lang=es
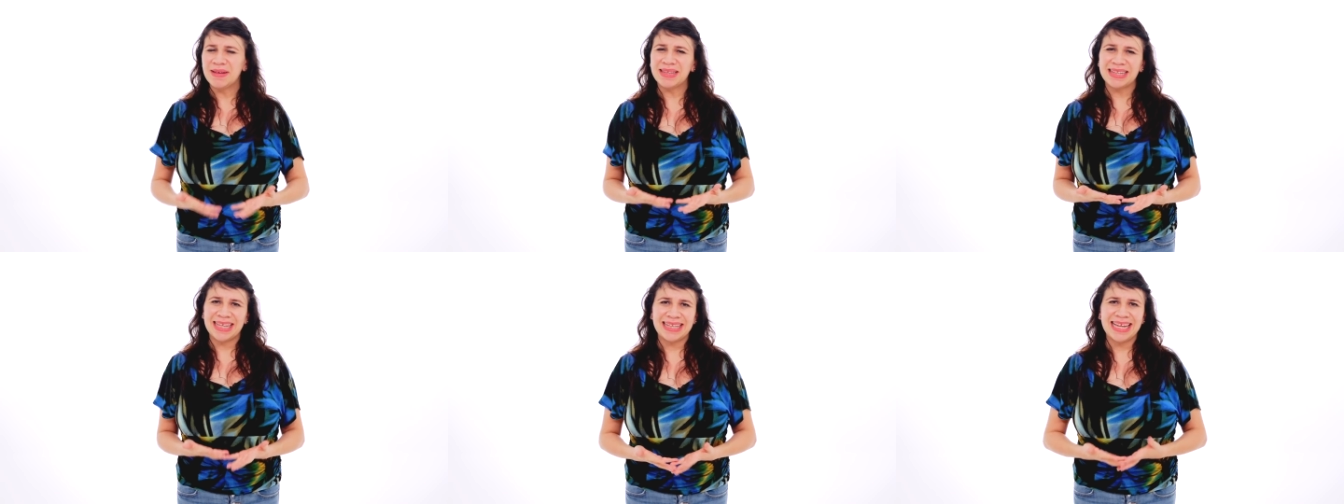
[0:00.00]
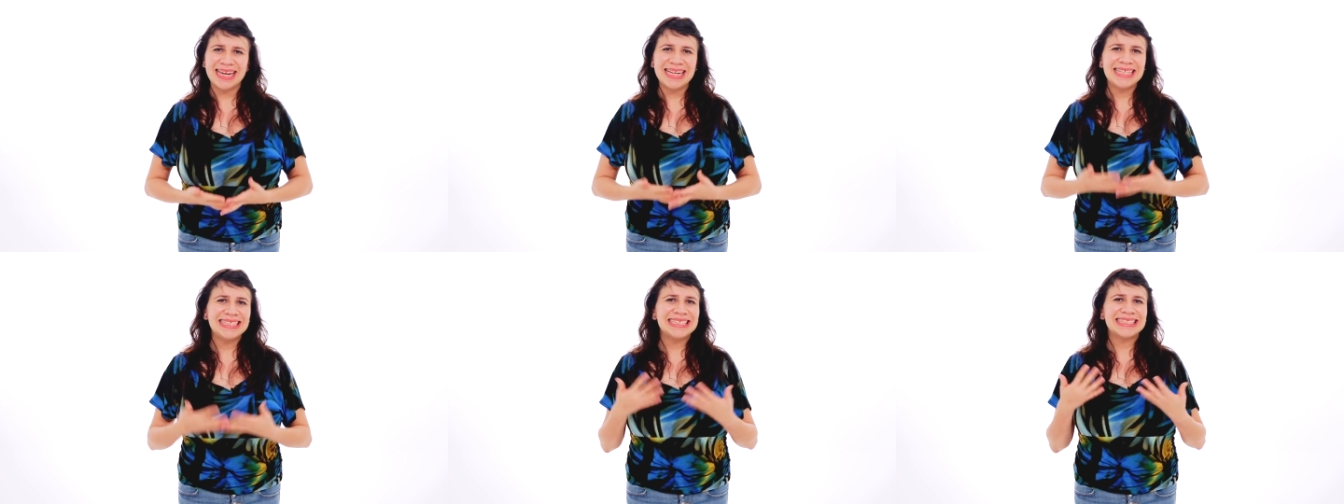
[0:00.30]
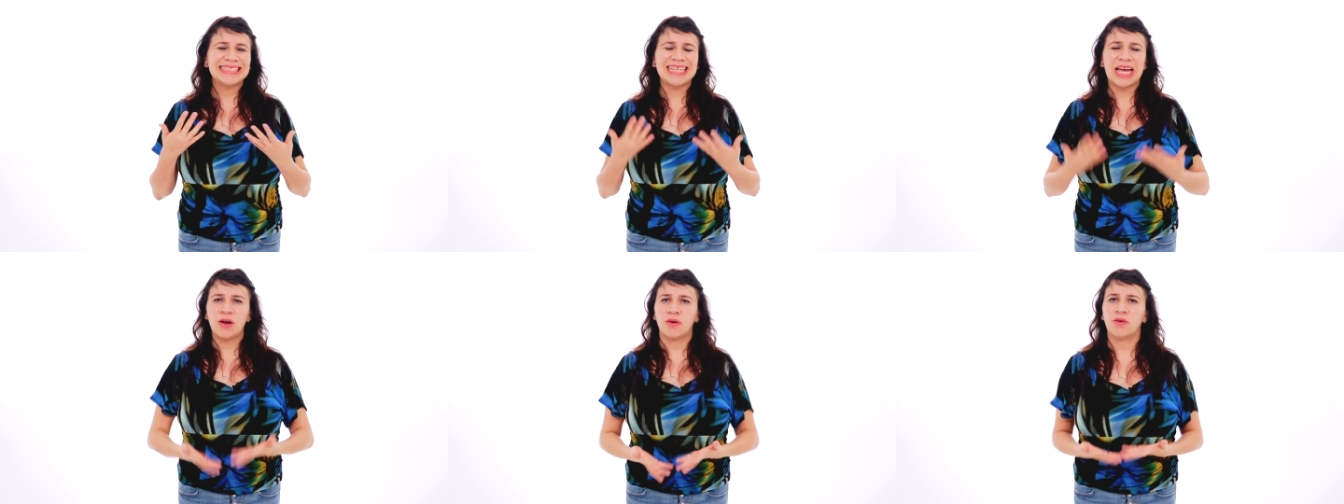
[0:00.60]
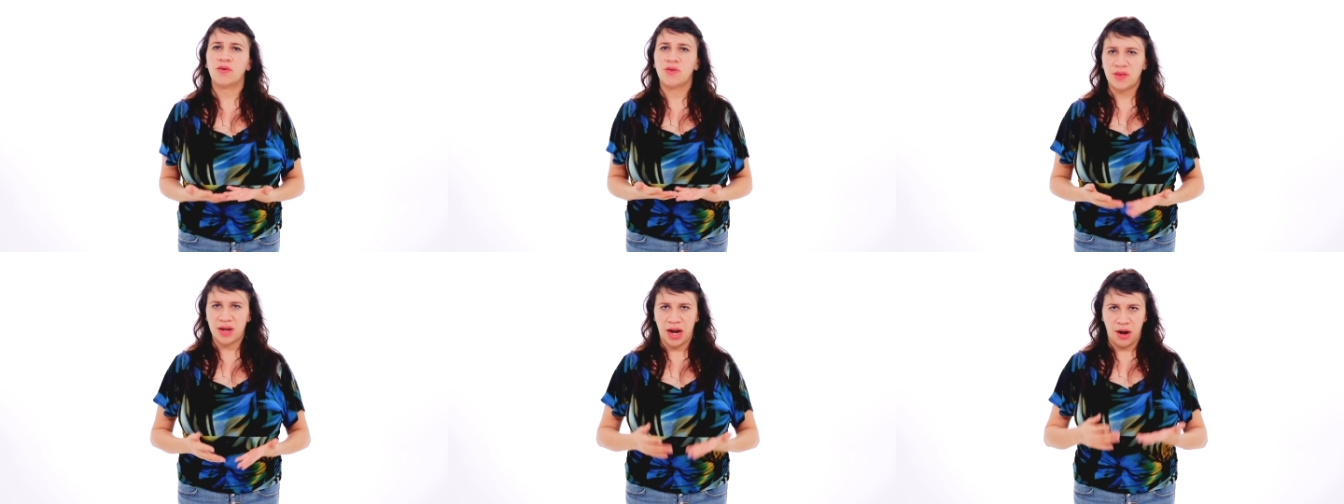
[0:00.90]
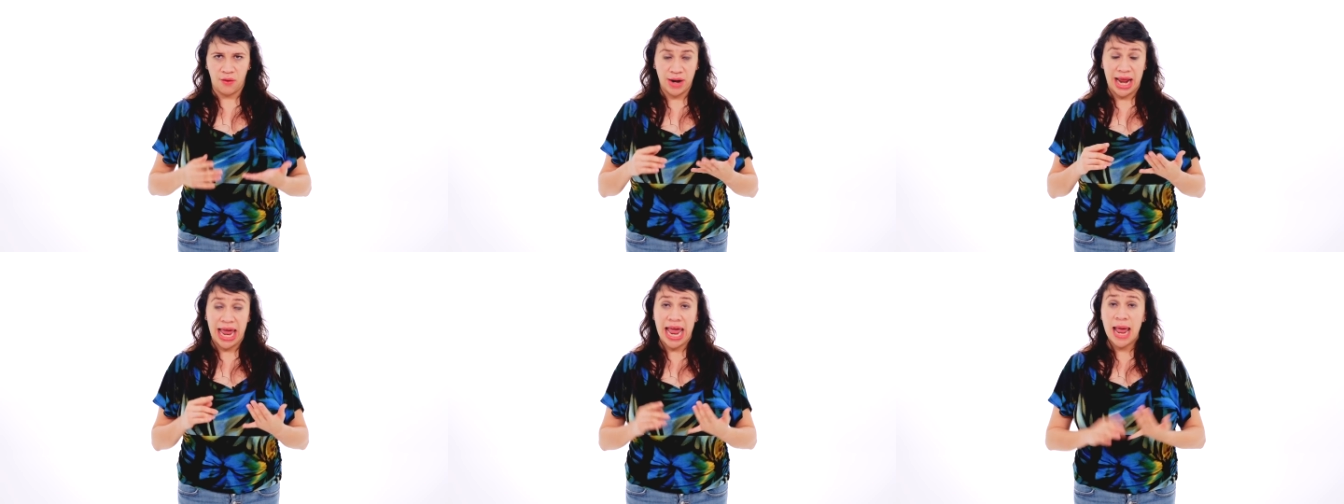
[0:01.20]
metaanálisis que
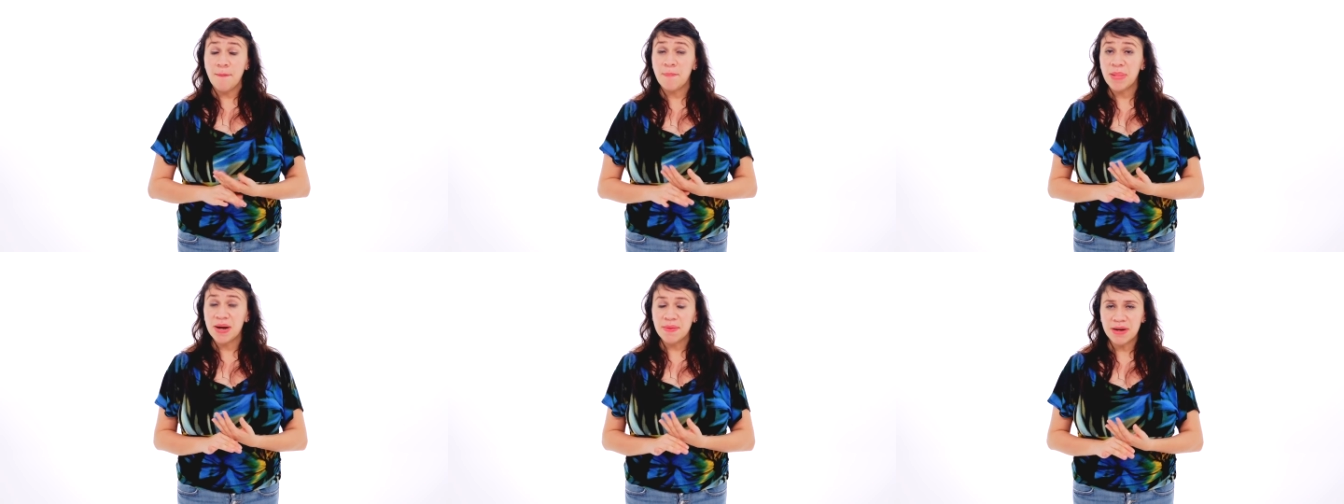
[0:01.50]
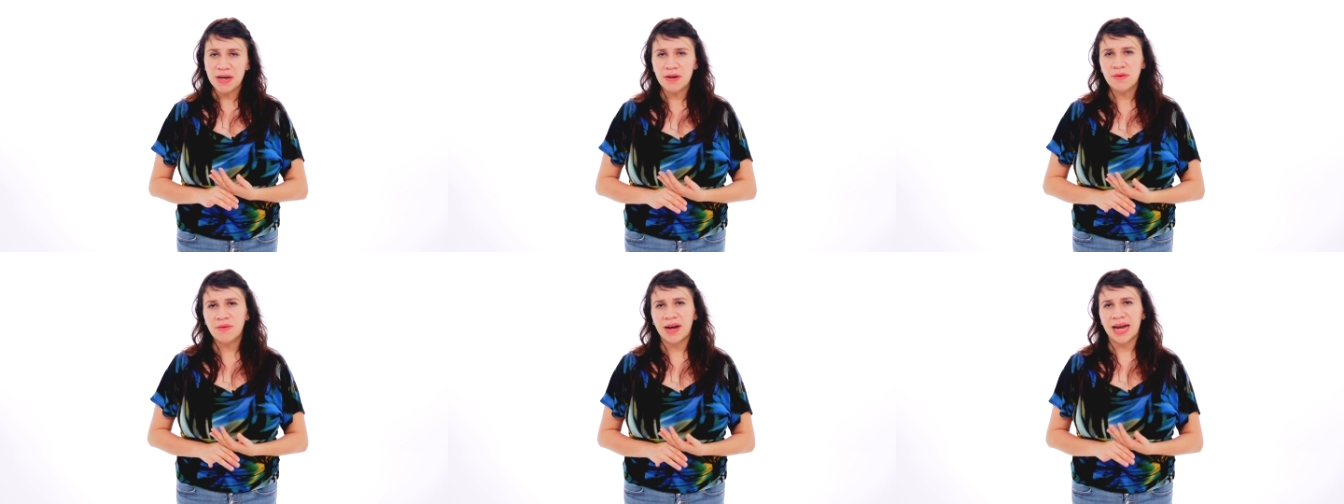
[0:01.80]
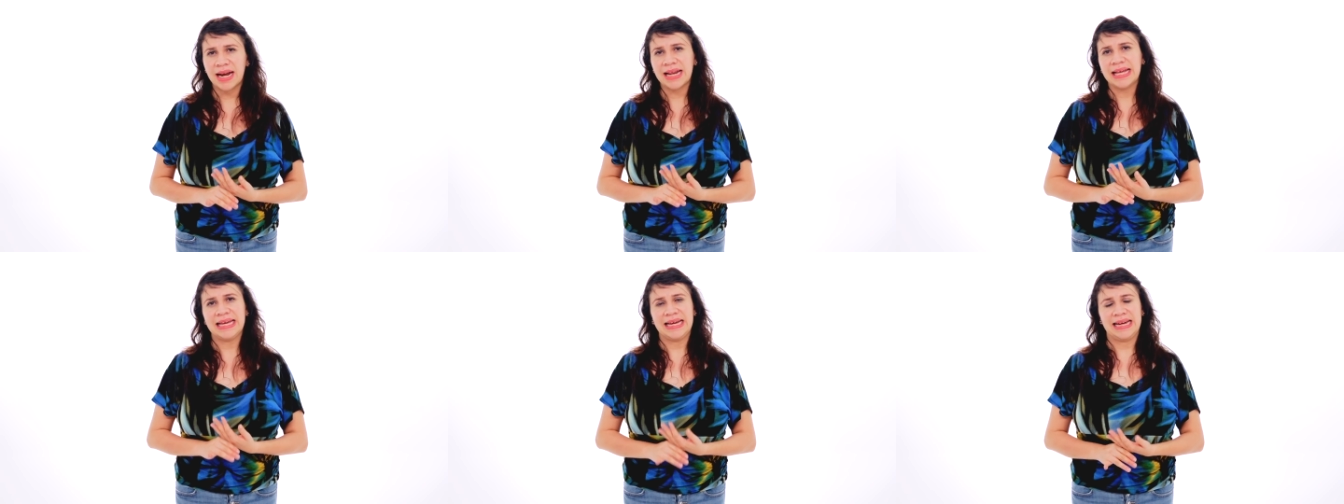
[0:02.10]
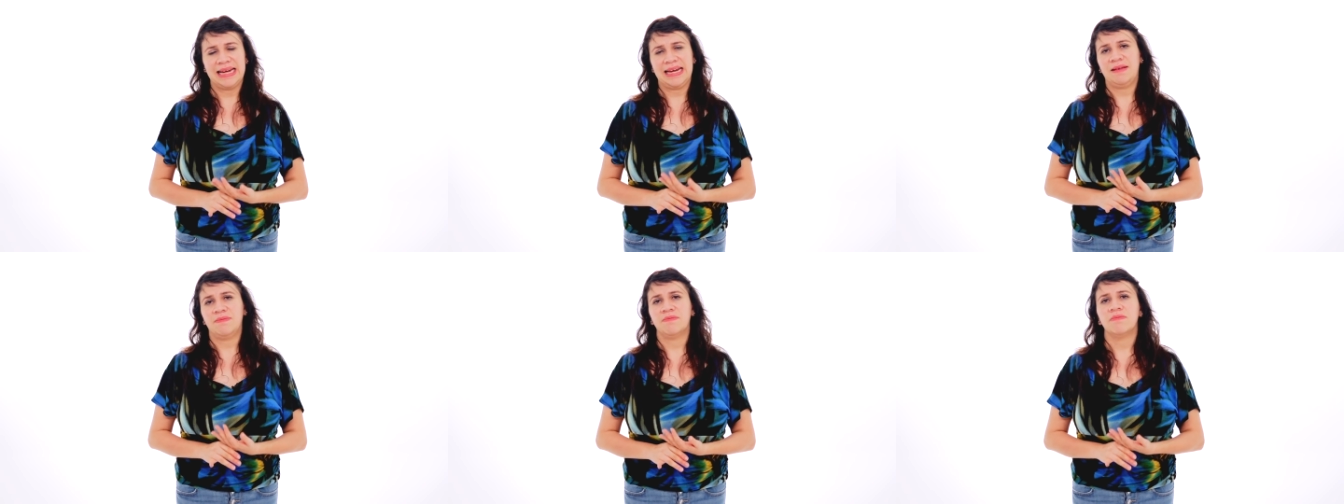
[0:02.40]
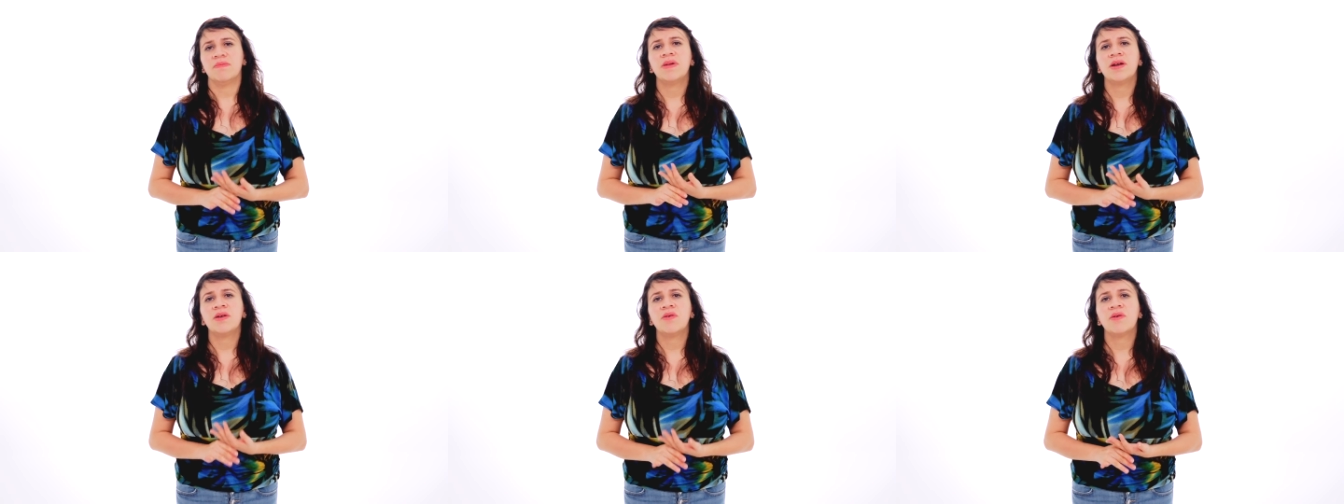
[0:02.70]
encontraron, en primer lugar, ¿qué creen?
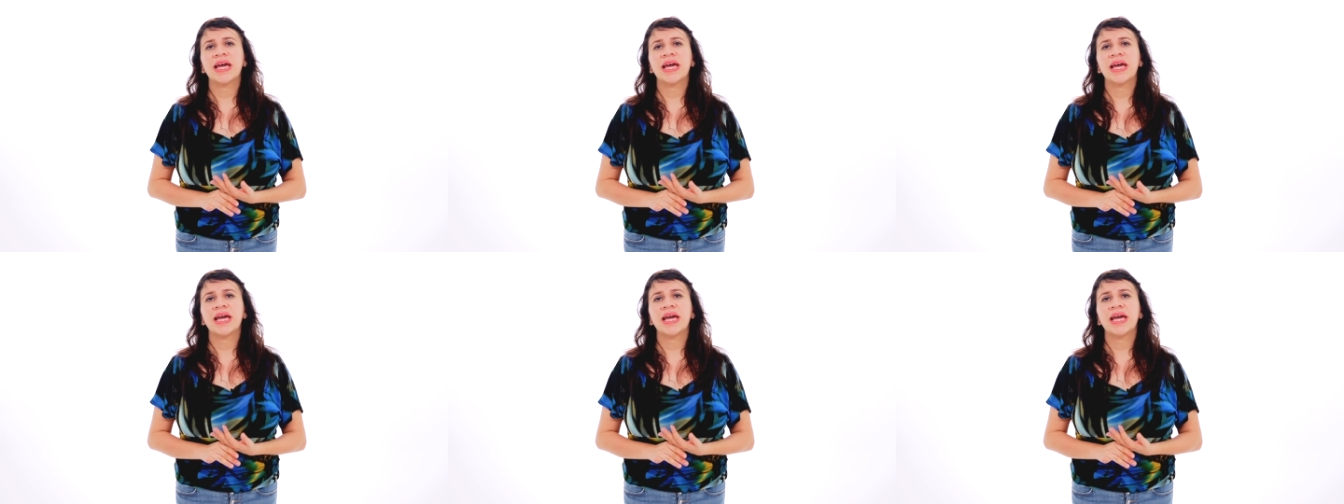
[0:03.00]
Bueno,